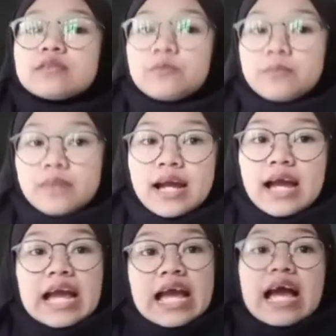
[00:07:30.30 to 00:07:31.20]

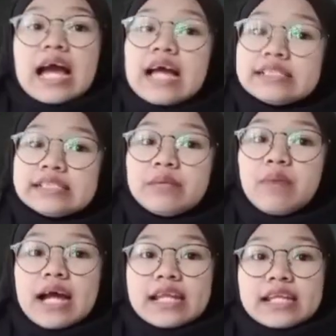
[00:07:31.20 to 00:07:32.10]
Tuma
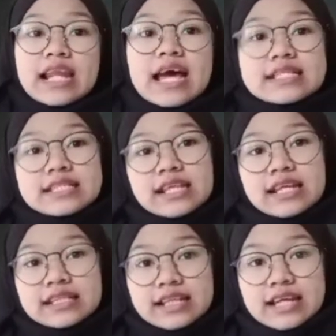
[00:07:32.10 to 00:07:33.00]
ajib anil
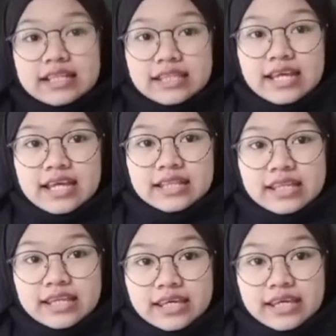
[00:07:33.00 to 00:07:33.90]
as'ilatil
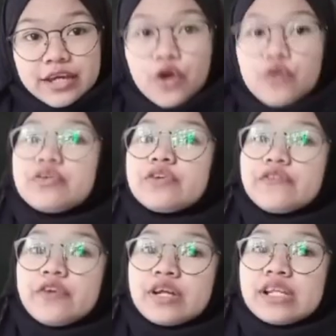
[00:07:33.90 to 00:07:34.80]
atiyati
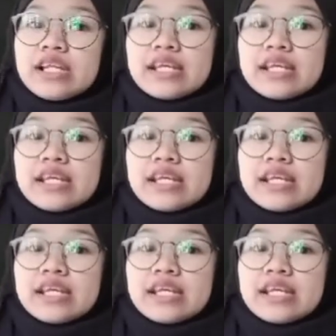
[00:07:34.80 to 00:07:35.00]
wifkon